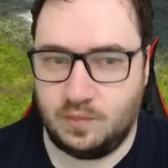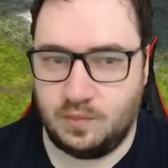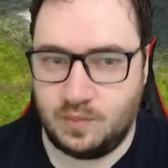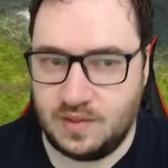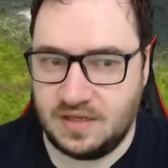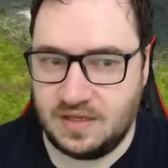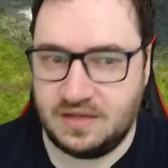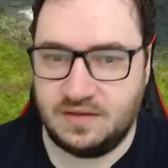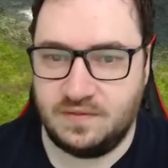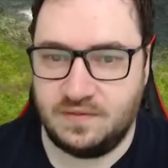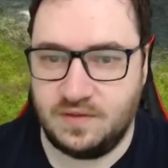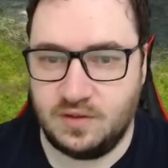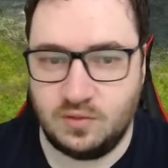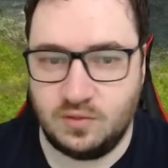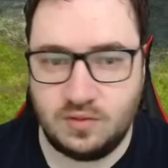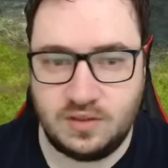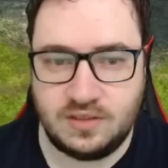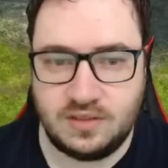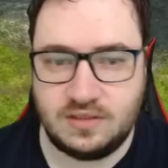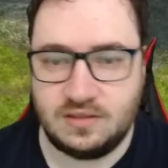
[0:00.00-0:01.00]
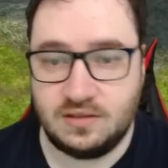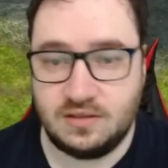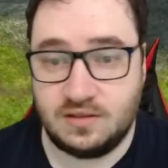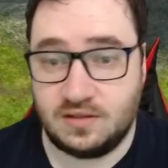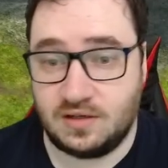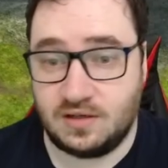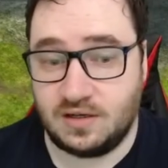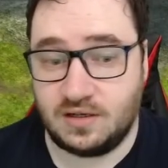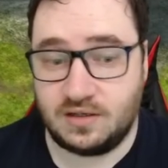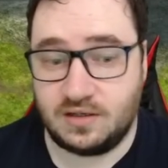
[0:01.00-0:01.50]
передвинулись
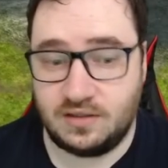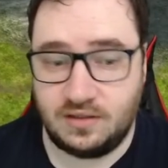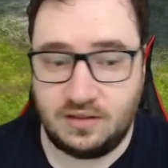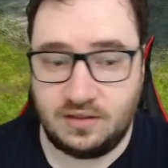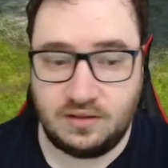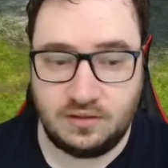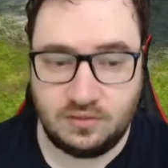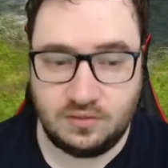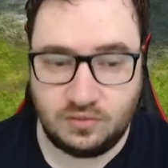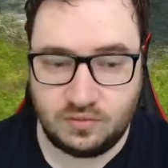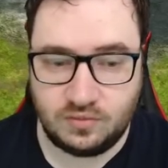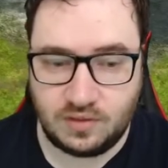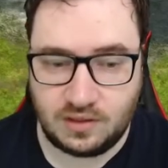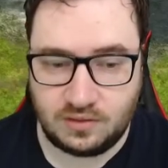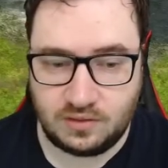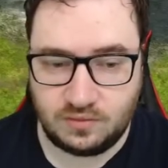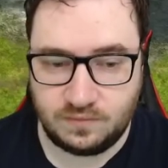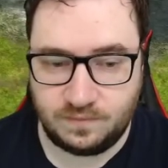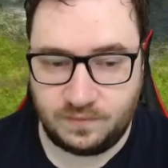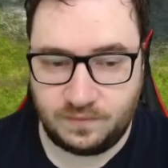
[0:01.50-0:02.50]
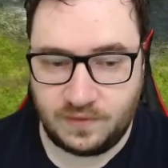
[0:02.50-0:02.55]
Рак и Нуаду.